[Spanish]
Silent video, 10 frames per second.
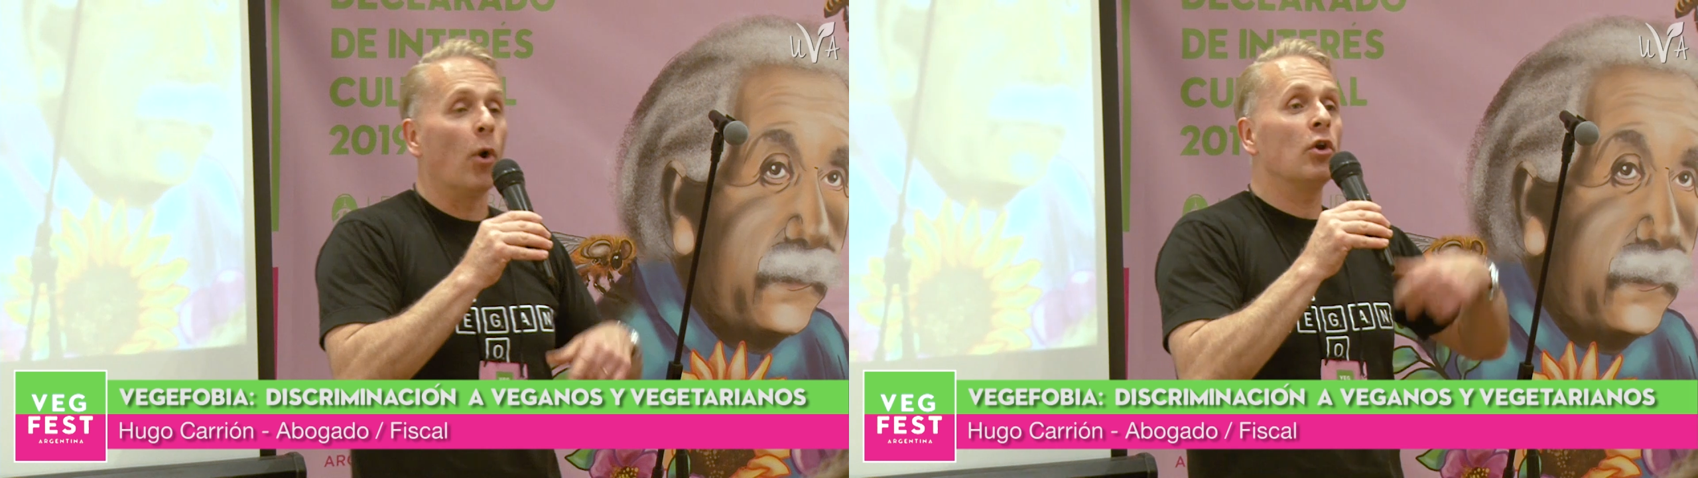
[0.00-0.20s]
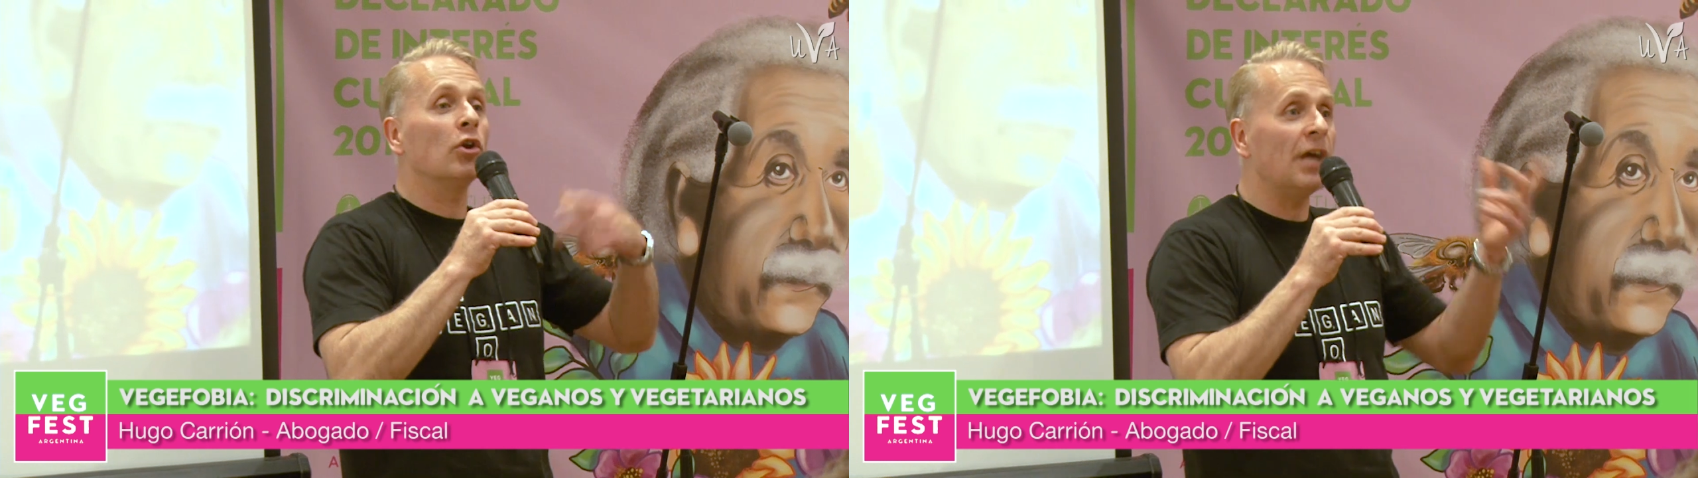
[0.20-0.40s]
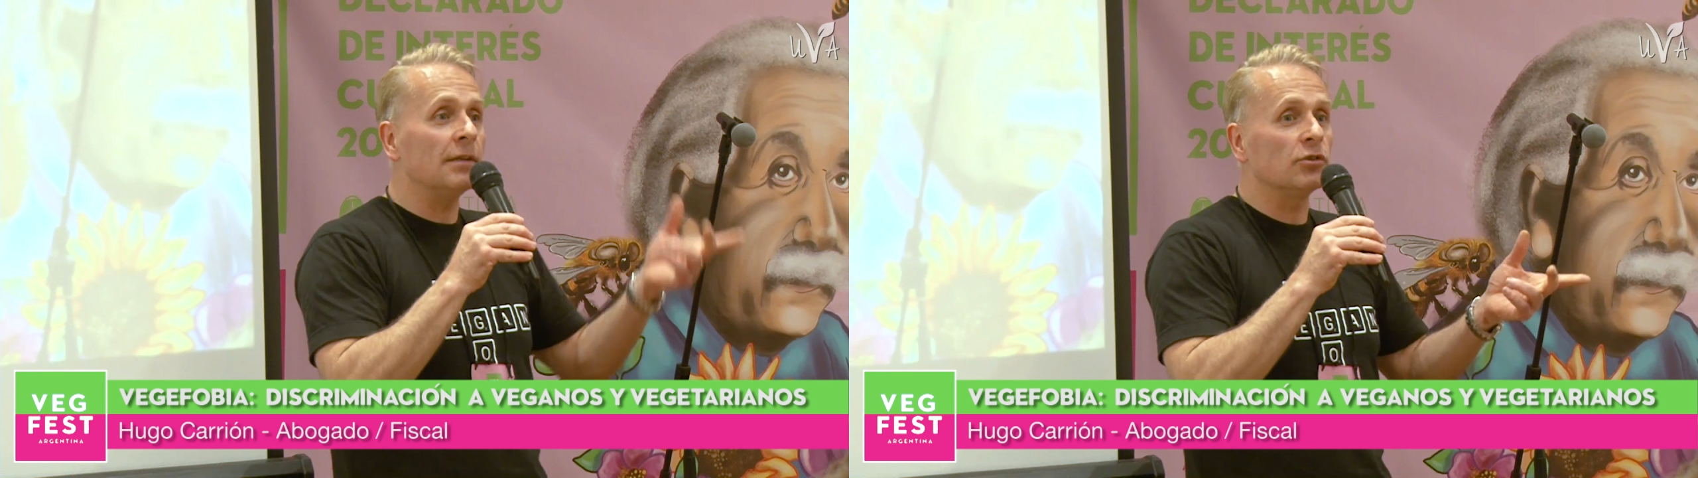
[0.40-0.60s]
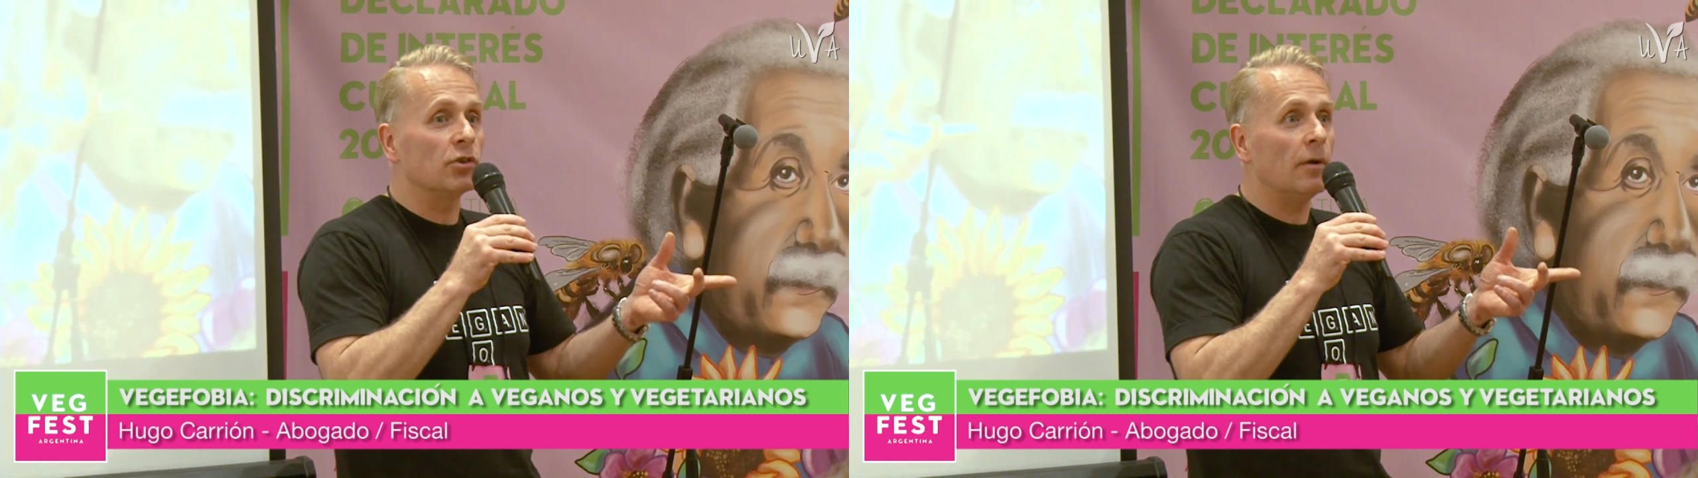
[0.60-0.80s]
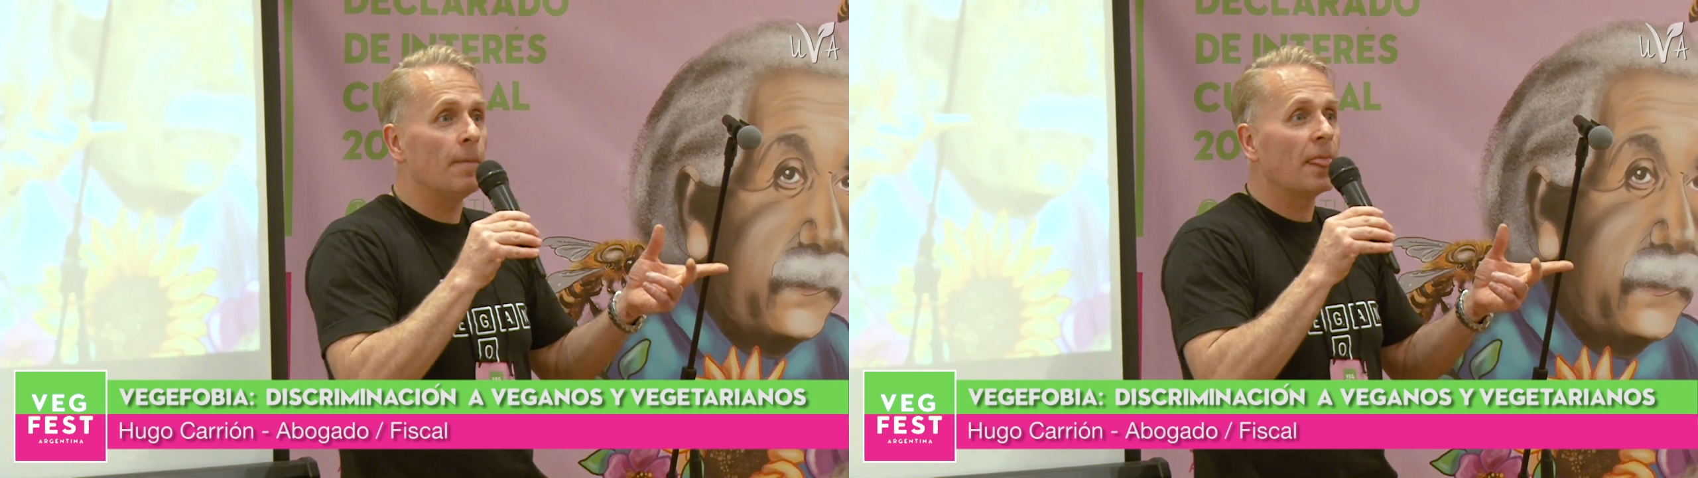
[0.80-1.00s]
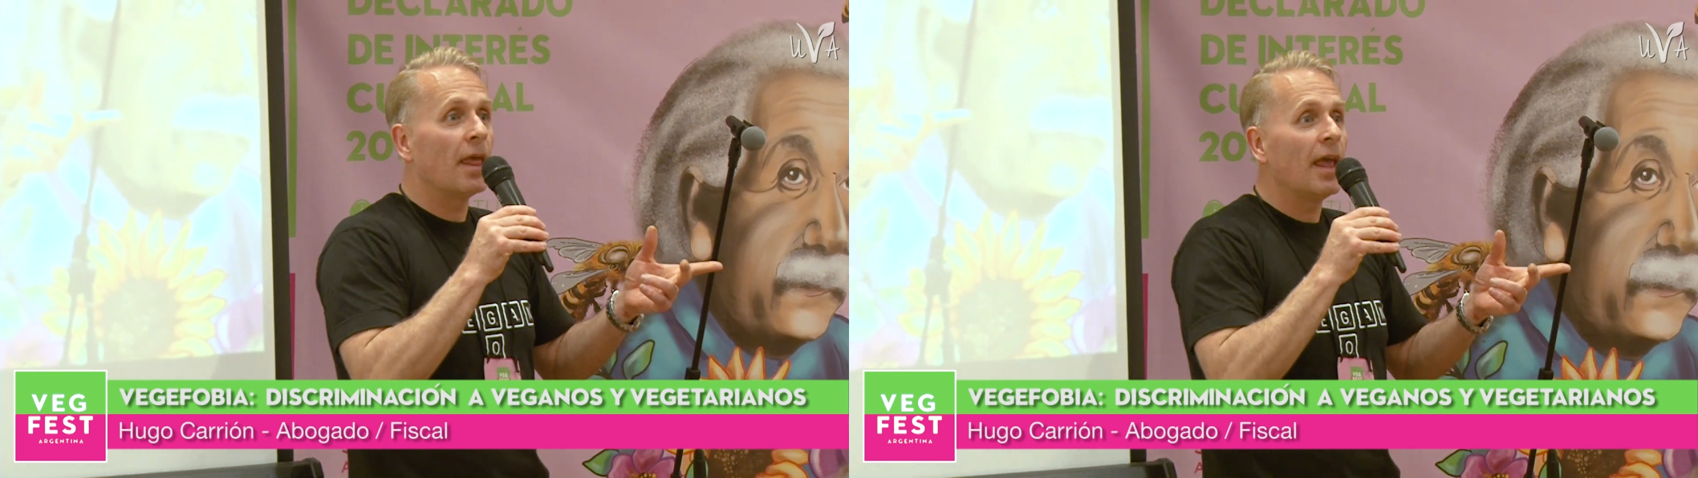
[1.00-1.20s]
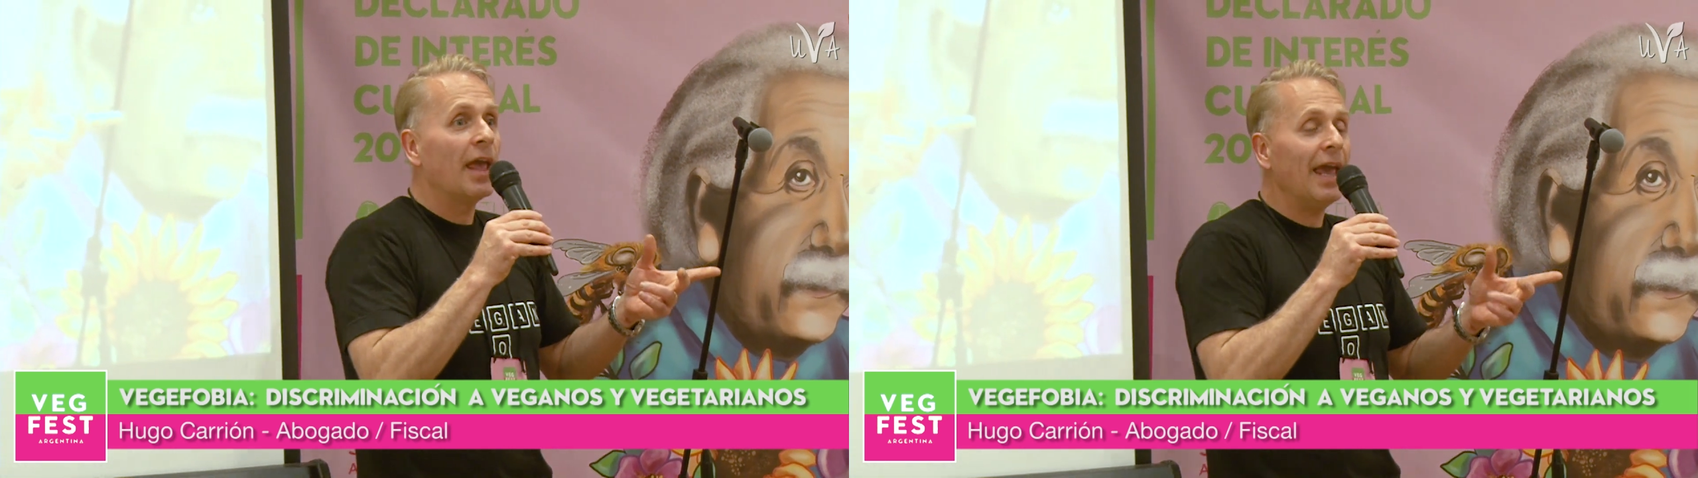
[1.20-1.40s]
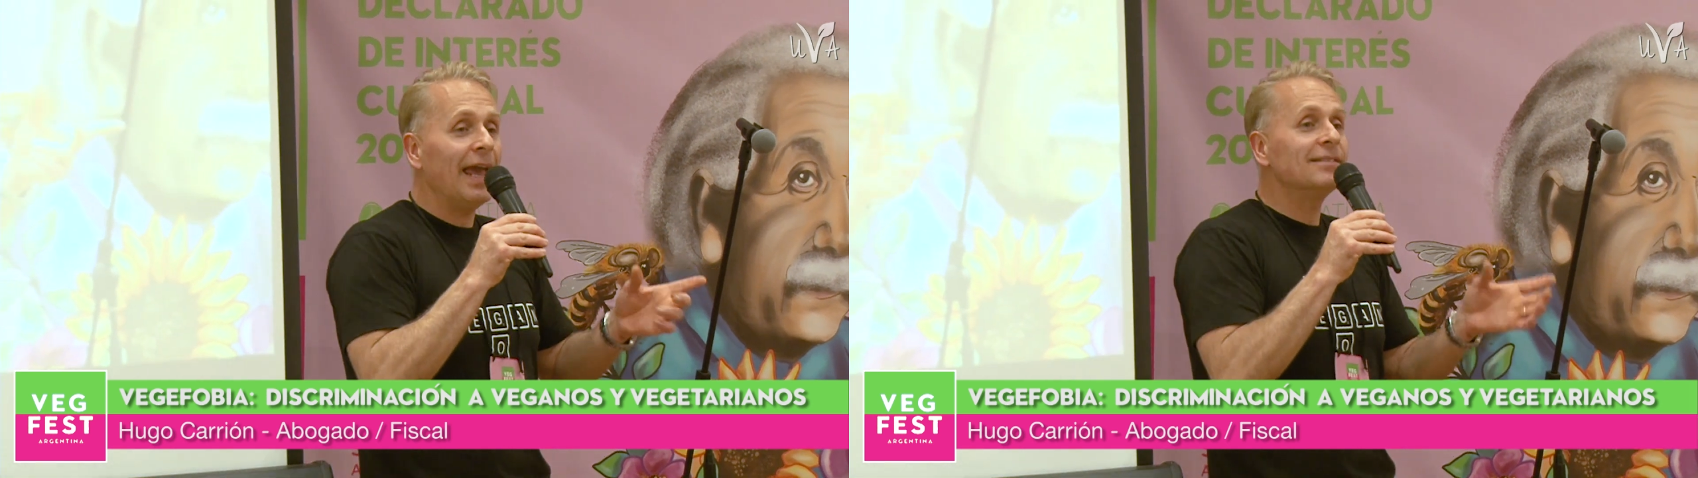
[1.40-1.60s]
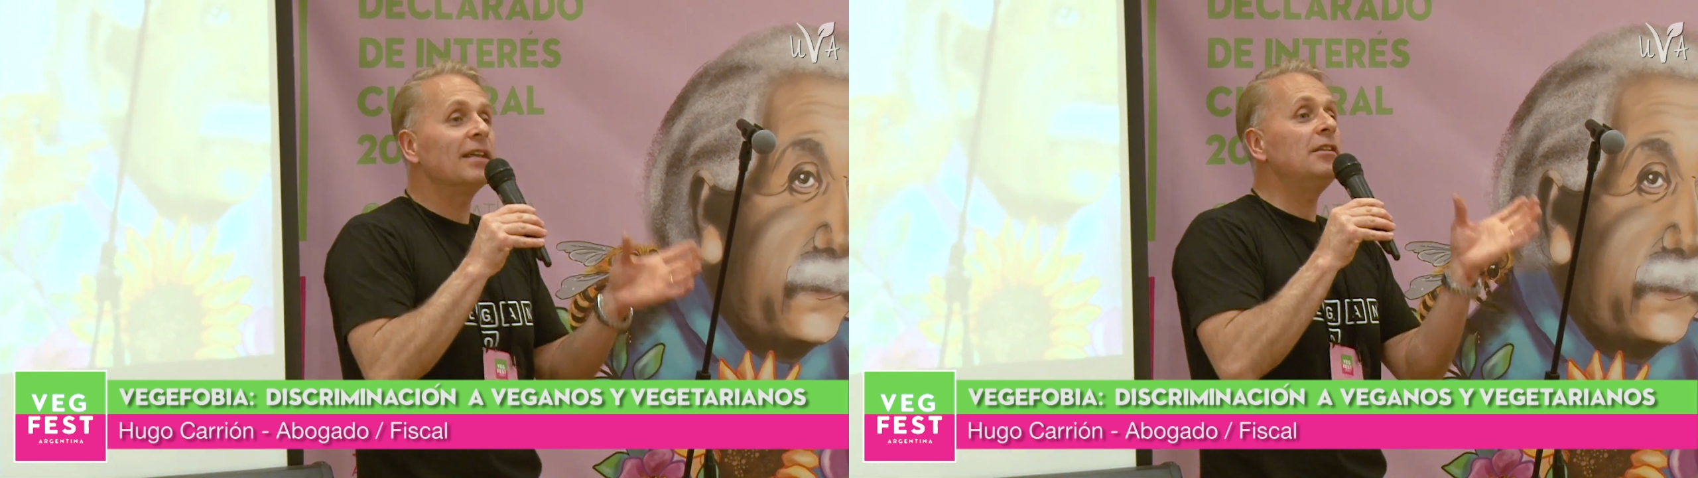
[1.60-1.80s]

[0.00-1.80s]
por lo tanto, ese